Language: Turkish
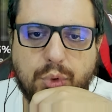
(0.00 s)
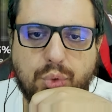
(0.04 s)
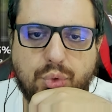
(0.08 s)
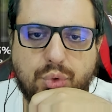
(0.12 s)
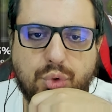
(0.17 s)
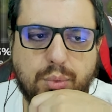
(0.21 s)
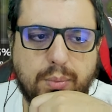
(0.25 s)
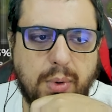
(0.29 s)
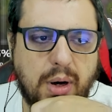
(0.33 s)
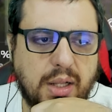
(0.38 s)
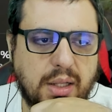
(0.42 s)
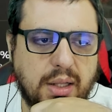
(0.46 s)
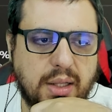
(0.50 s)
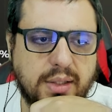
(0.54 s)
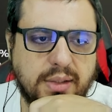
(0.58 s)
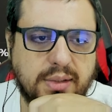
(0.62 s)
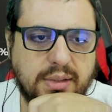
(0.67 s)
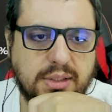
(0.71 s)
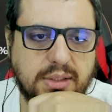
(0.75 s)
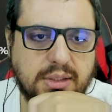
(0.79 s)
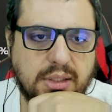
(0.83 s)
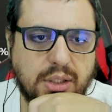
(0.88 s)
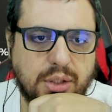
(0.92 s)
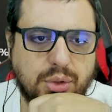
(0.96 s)
Küçük
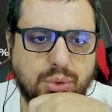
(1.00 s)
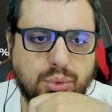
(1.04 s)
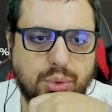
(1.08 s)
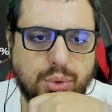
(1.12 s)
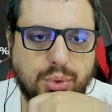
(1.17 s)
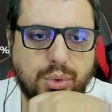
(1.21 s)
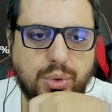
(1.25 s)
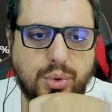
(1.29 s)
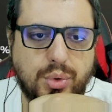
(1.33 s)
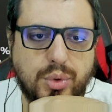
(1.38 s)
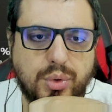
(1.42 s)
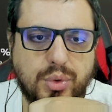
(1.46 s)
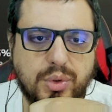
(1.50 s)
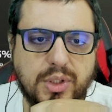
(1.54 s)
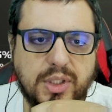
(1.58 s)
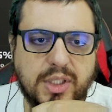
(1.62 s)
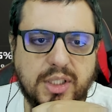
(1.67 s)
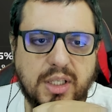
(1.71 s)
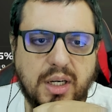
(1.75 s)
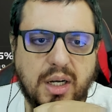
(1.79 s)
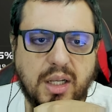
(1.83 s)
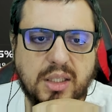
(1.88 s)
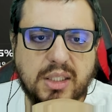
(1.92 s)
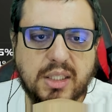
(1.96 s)
bağlantı istasyonu,
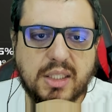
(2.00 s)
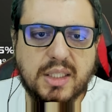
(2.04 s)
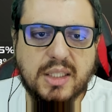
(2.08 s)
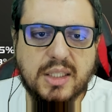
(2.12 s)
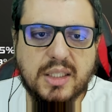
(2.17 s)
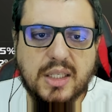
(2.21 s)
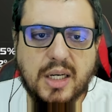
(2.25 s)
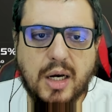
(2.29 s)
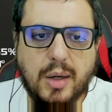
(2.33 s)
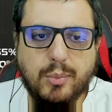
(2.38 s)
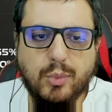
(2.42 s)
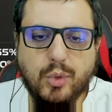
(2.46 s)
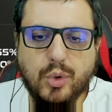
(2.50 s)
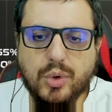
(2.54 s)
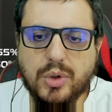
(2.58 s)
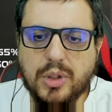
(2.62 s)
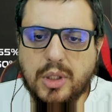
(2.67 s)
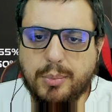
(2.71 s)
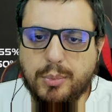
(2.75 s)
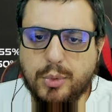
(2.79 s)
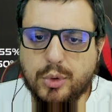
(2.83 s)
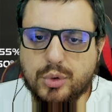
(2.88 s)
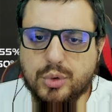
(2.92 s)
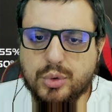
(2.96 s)
kiralı kamyon
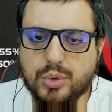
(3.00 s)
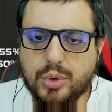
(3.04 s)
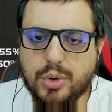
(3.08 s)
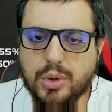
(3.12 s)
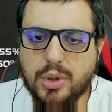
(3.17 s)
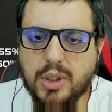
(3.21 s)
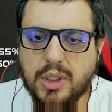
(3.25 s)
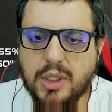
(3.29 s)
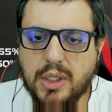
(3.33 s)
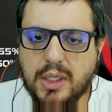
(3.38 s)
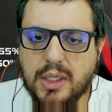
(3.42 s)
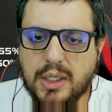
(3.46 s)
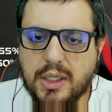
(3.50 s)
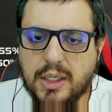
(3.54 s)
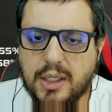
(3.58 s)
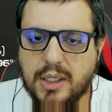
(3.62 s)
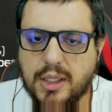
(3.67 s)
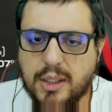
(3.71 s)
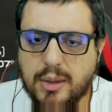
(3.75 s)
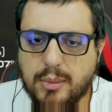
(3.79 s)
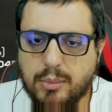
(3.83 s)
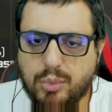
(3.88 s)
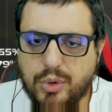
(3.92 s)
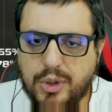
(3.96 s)
deposu.
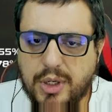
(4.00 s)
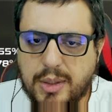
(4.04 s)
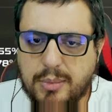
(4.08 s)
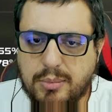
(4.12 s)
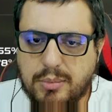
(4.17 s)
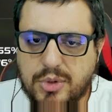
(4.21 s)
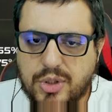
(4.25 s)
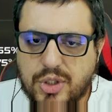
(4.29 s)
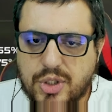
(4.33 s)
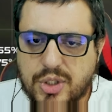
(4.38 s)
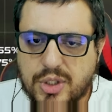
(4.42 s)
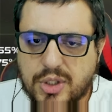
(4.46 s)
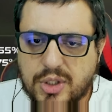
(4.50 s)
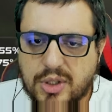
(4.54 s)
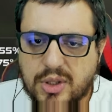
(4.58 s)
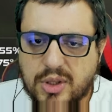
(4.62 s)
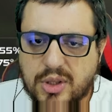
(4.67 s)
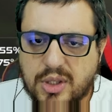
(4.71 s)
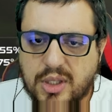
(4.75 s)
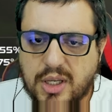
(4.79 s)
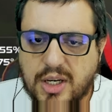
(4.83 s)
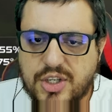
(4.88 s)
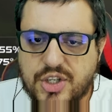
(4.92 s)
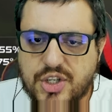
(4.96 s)
Bu neymiş?
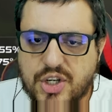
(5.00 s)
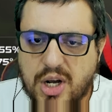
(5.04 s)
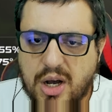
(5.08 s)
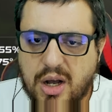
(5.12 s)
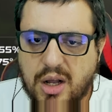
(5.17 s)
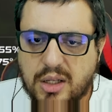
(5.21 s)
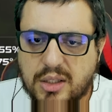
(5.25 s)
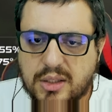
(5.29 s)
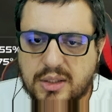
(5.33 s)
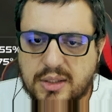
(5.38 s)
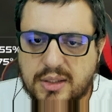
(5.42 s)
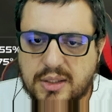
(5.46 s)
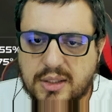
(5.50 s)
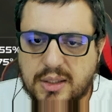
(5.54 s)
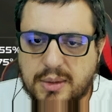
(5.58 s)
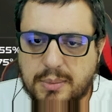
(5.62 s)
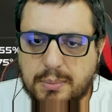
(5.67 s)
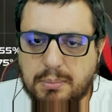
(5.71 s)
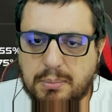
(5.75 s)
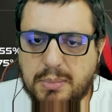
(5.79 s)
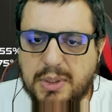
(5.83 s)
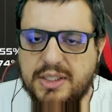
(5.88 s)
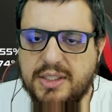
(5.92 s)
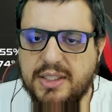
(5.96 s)
Taç altı
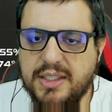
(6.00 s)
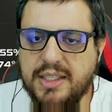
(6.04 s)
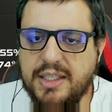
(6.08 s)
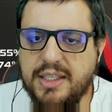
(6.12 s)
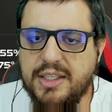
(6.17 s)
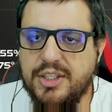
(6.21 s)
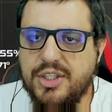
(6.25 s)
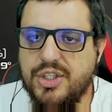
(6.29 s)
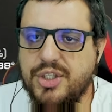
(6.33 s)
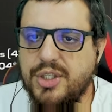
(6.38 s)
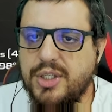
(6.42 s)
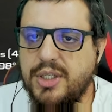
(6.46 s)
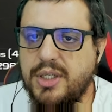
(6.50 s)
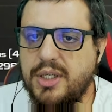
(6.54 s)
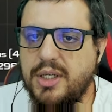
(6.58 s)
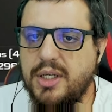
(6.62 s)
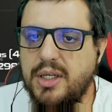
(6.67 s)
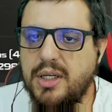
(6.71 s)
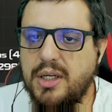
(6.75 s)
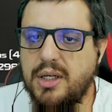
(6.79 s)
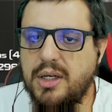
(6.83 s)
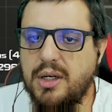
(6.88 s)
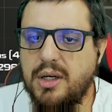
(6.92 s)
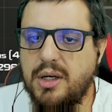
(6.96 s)
batı girişi.
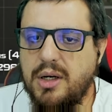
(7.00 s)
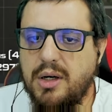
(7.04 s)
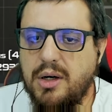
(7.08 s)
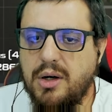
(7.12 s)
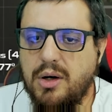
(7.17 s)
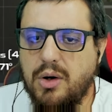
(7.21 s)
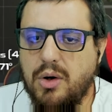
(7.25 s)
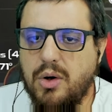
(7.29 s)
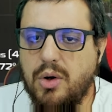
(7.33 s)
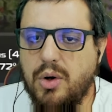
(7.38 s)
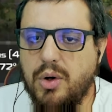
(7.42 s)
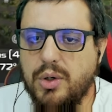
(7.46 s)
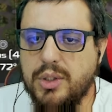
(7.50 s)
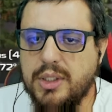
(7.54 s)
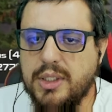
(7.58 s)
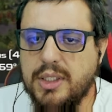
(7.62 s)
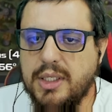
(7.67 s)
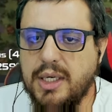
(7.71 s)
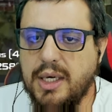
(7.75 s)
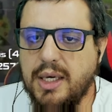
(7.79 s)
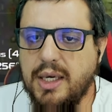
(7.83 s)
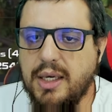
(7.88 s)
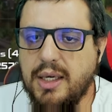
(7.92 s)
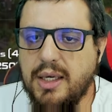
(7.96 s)

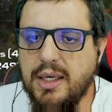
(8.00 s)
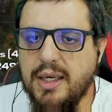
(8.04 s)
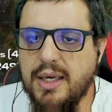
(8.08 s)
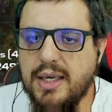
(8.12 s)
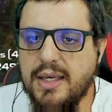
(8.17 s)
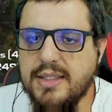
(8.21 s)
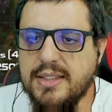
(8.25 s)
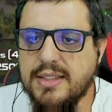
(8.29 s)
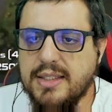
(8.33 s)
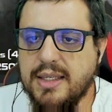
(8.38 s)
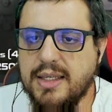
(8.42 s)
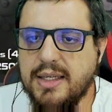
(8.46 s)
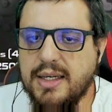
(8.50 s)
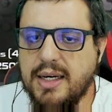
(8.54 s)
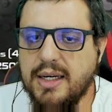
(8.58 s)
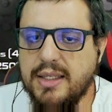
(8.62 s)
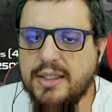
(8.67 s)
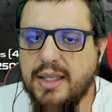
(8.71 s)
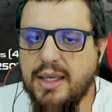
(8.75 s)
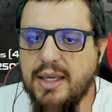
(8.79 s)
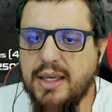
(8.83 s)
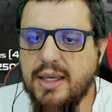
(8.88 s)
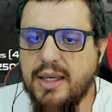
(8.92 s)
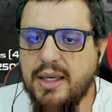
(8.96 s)
Okey. Eski
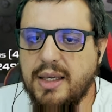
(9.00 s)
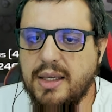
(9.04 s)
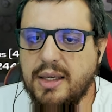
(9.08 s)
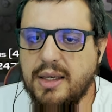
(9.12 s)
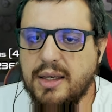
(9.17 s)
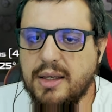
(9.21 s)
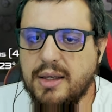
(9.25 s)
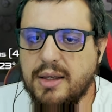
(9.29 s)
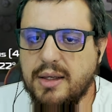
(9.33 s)
kade.